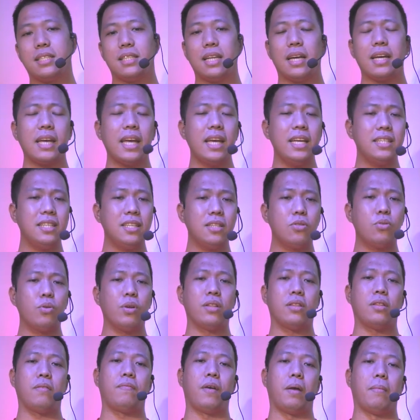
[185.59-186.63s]
na
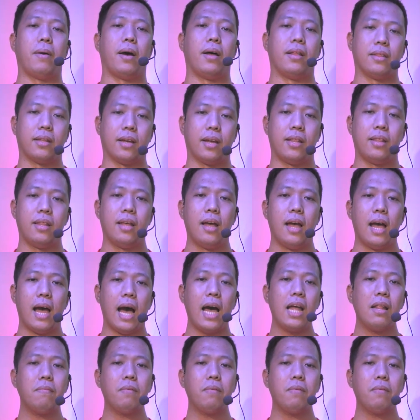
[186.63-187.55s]
KC2500 at